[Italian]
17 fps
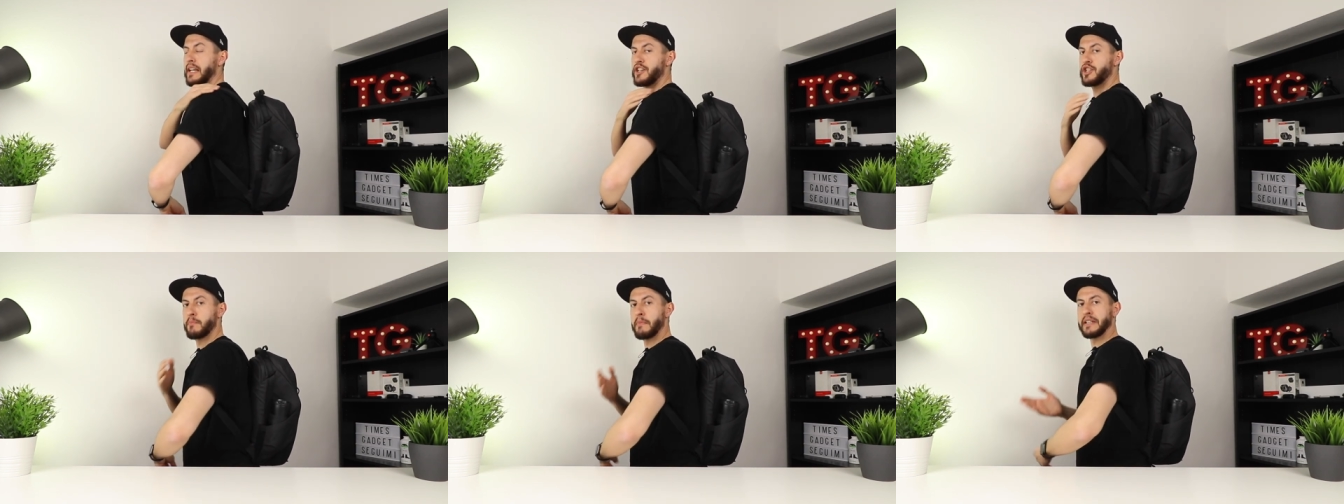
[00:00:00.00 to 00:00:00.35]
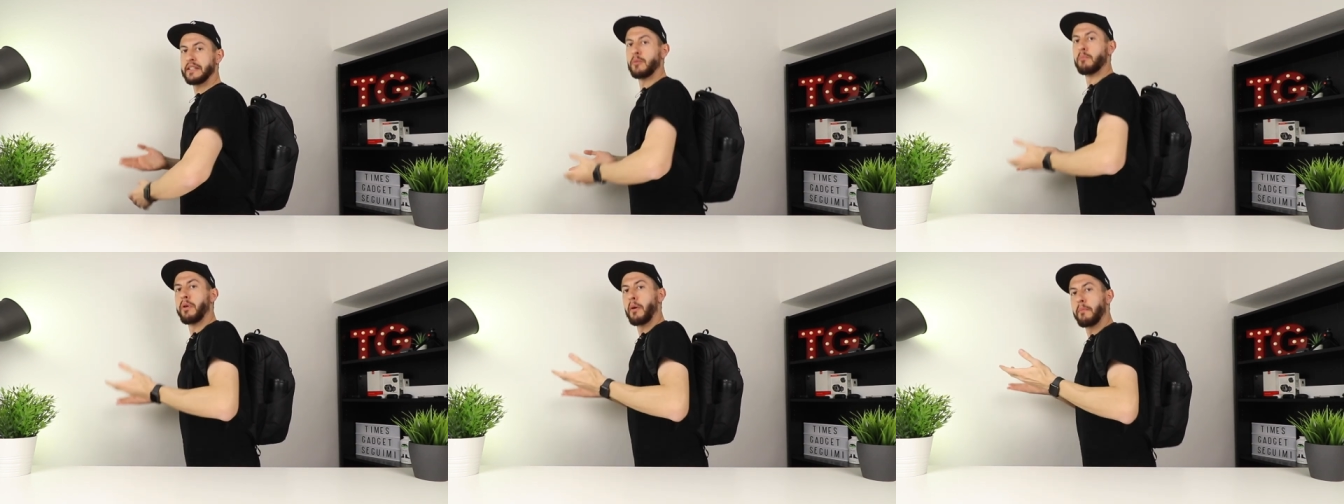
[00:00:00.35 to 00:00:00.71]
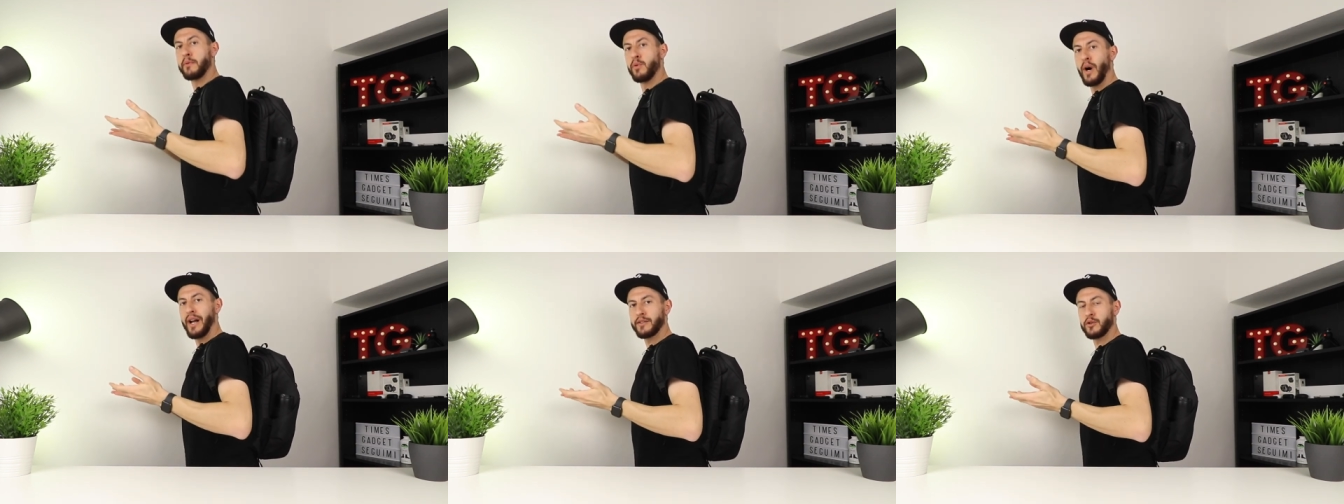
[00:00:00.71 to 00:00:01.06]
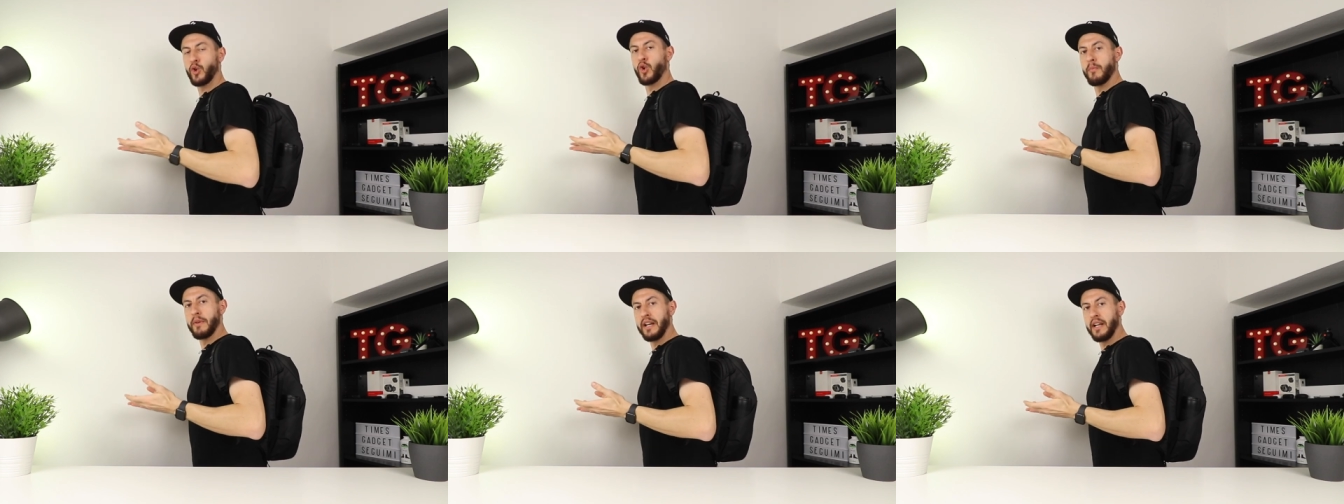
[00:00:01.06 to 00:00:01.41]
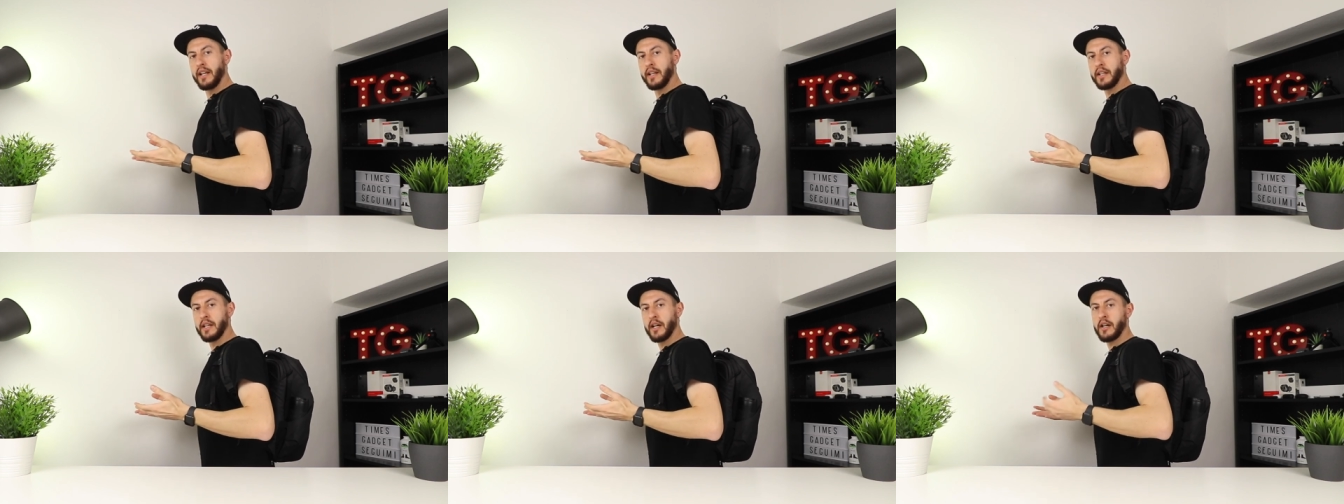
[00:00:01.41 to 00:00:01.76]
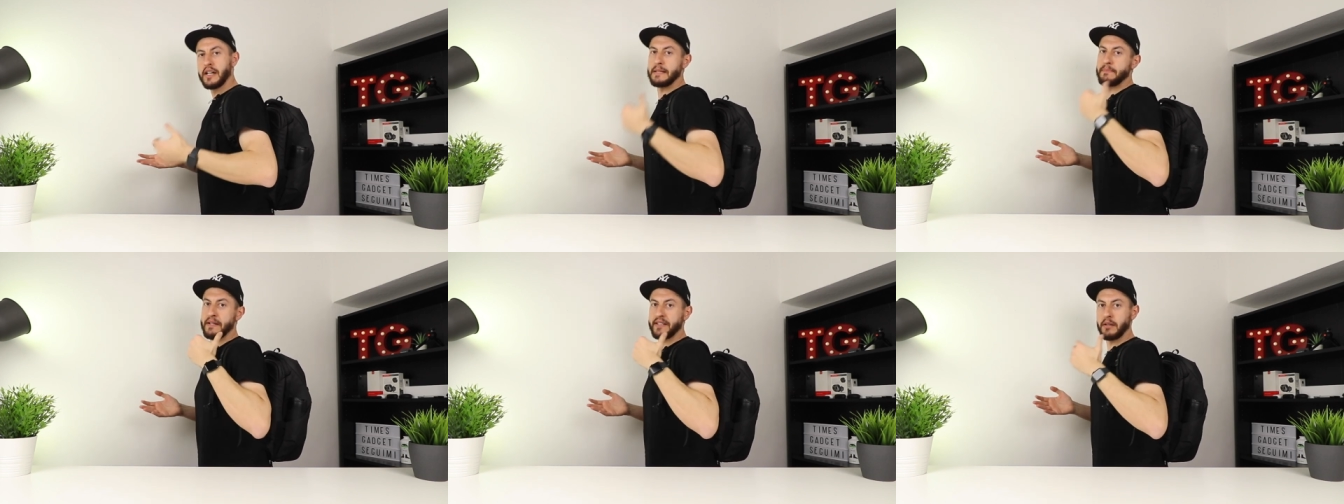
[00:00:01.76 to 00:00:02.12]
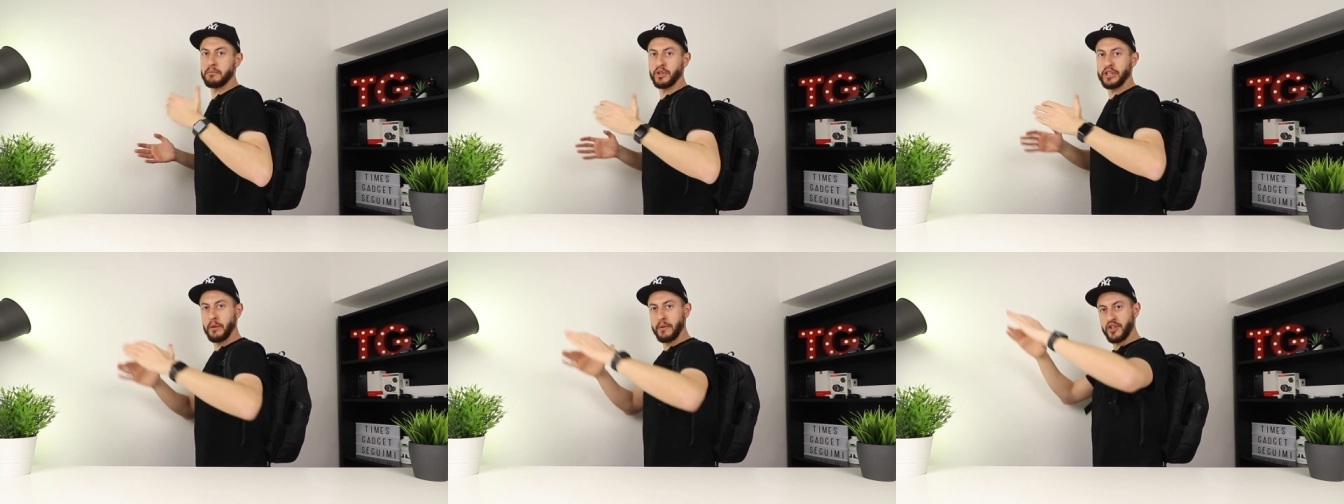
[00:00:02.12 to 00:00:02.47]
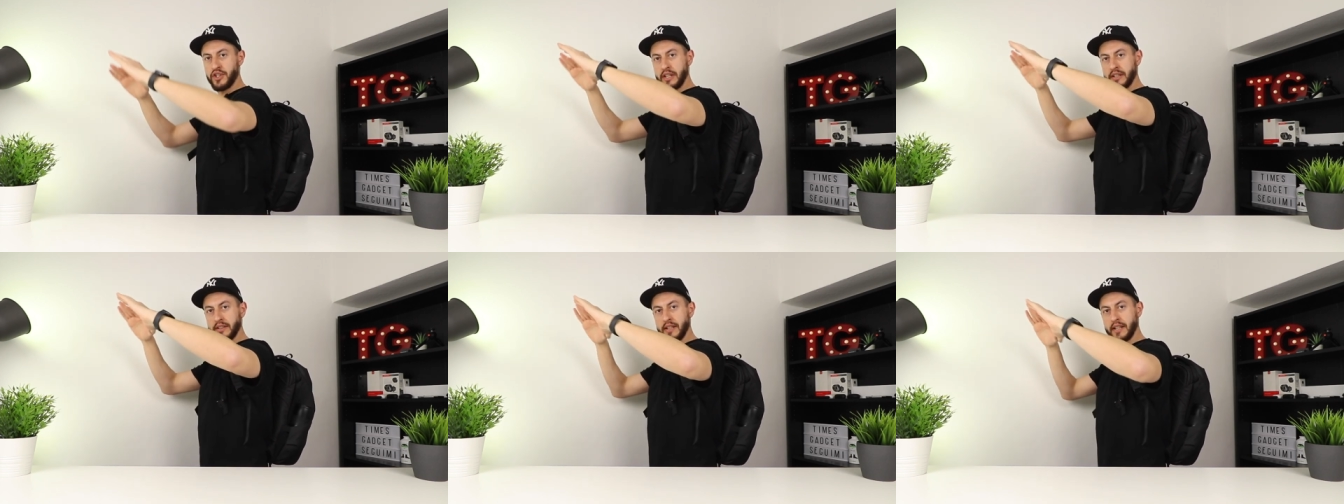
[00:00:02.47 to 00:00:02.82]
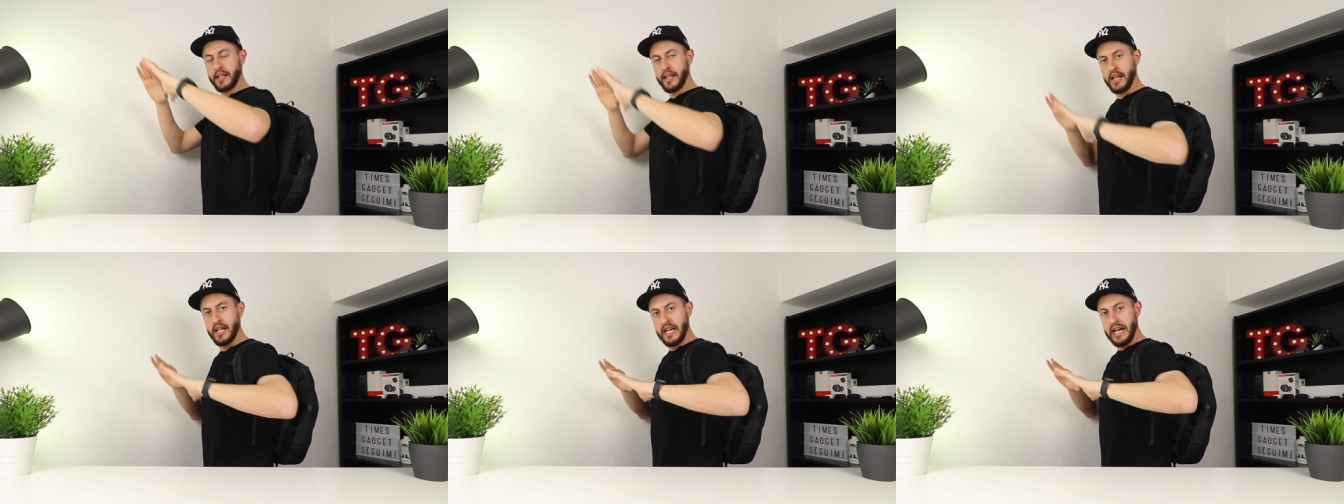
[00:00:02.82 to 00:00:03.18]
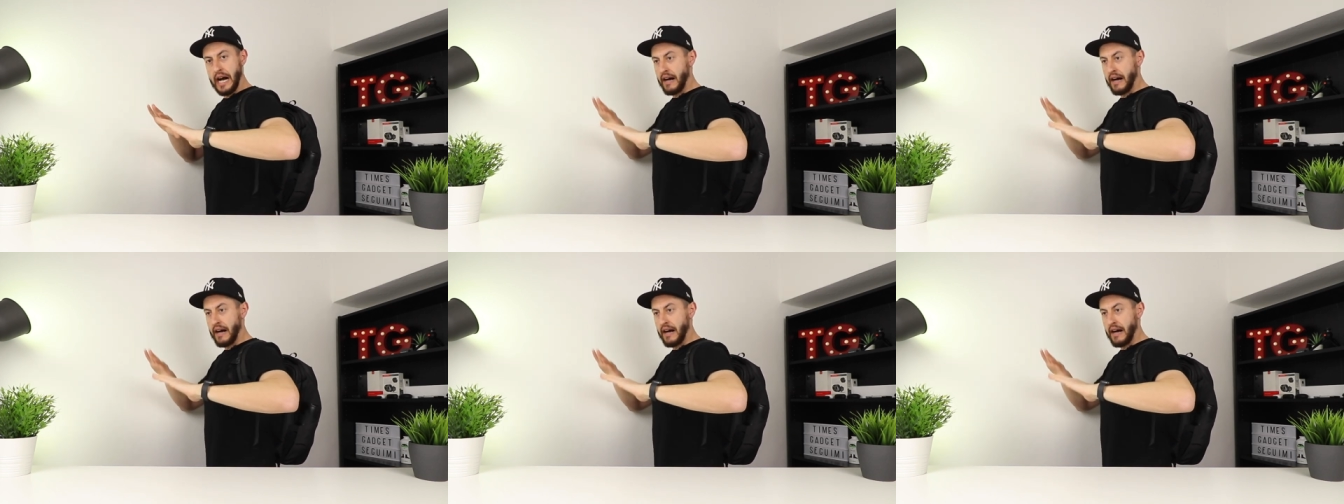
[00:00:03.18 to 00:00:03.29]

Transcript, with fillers: leggermente un po' più alto come linea rispetto al modello precedente che